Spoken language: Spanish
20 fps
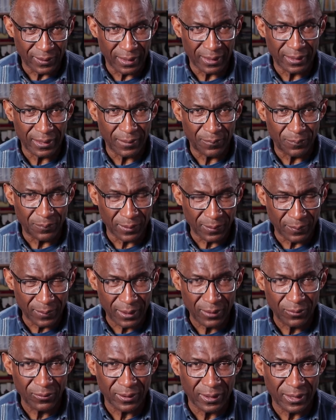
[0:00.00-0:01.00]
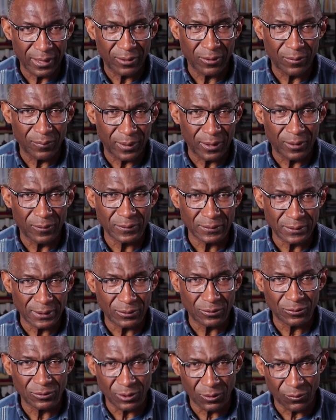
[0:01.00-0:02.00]
desde el primero de enero de
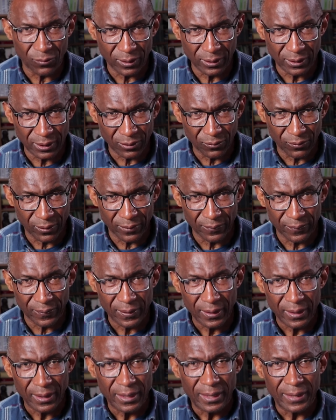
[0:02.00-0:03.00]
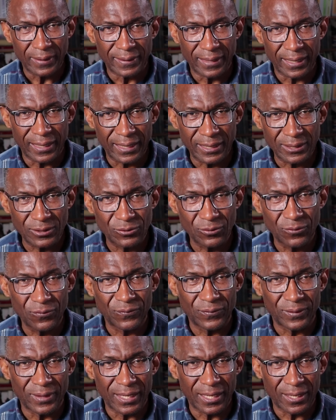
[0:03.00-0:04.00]
1959 derecho
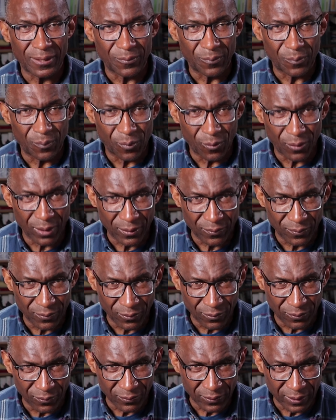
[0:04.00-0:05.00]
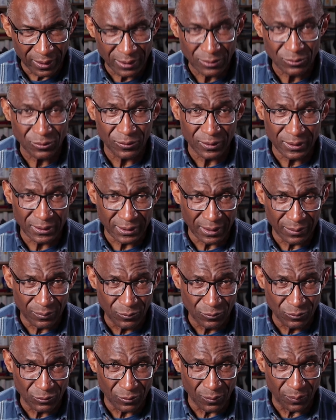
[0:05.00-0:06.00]
del pueblo. Y eso dice
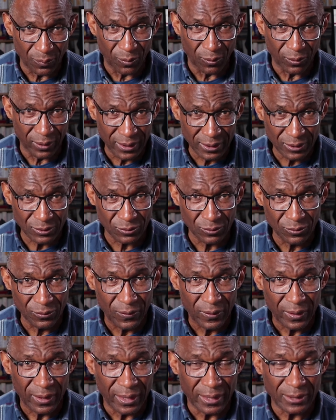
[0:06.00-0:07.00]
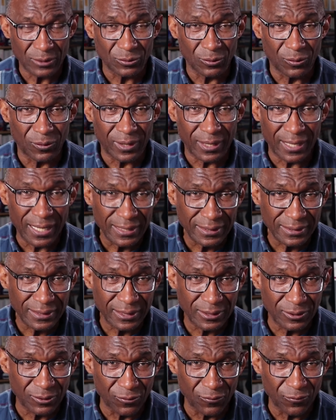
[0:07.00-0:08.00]
mucho. Por eso esos
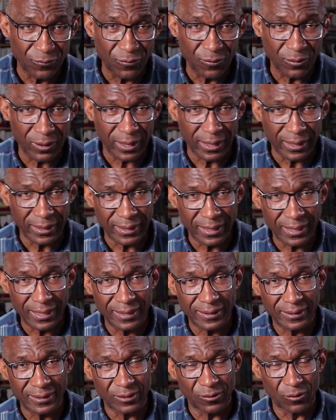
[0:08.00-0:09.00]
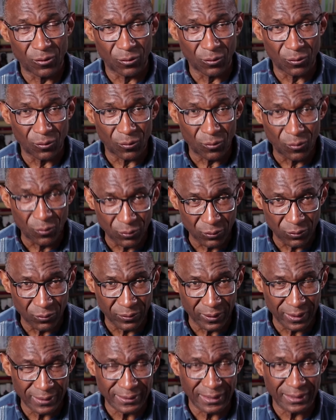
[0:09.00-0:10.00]
grandes triunfos que llenan de
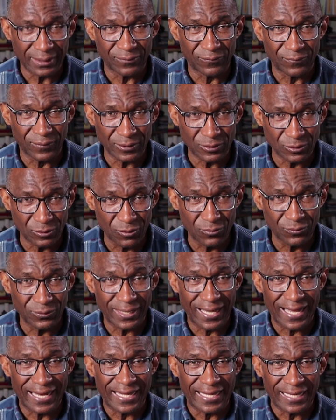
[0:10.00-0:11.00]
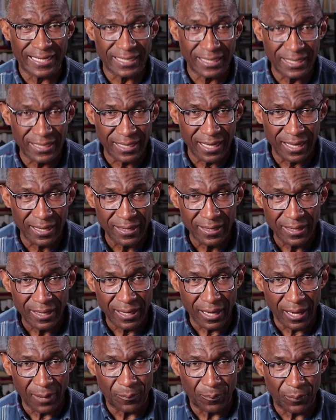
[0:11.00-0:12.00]
orgullo y de satisfacción, de alegría
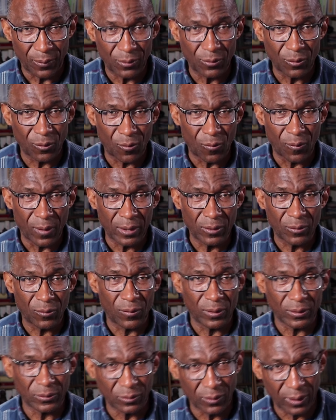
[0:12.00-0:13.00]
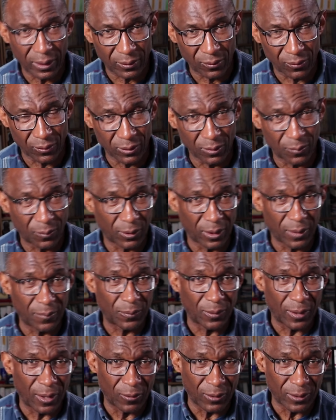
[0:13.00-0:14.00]
al pueblo cubano cuando ha cogido, por
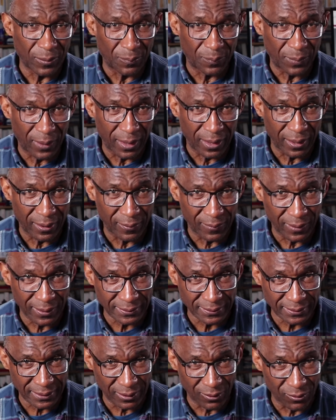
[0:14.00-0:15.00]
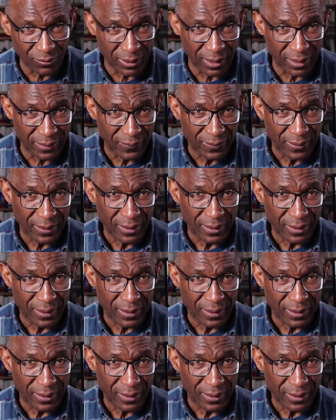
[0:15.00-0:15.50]
ejemplo, las Olimpiadas de Barcelona,